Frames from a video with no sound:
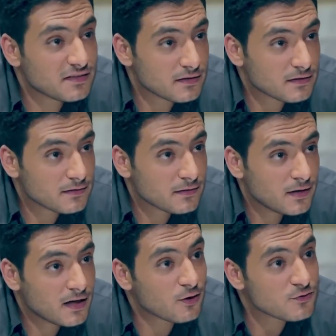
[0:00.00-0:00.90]
كتير
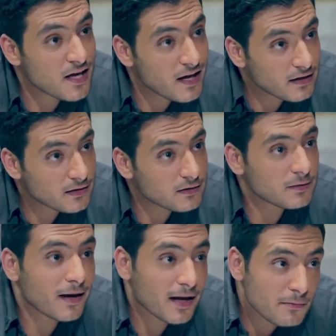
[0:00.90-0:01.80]
لو زقك
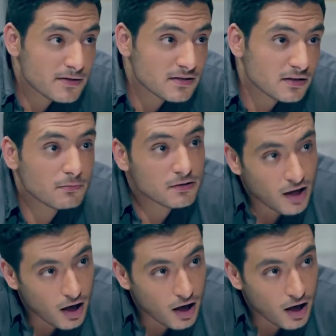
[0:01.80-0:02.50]
يبقى لمسك يبقى